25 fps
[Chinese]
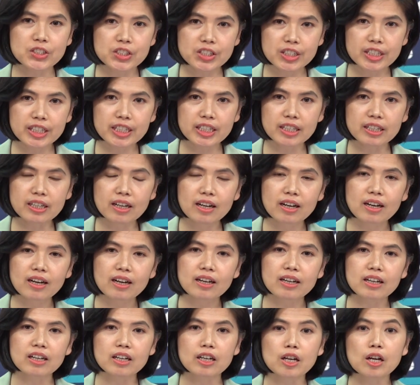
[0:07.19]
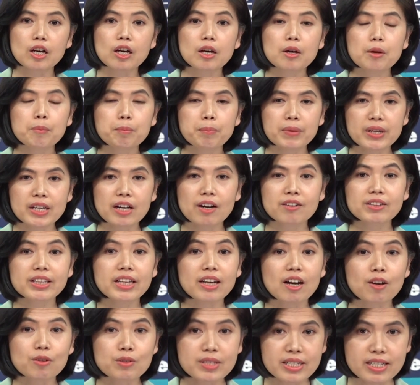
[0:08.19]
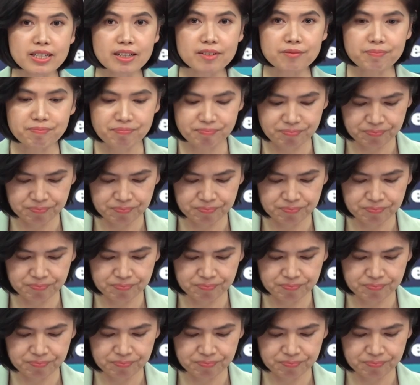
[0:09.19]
之义和必要条件。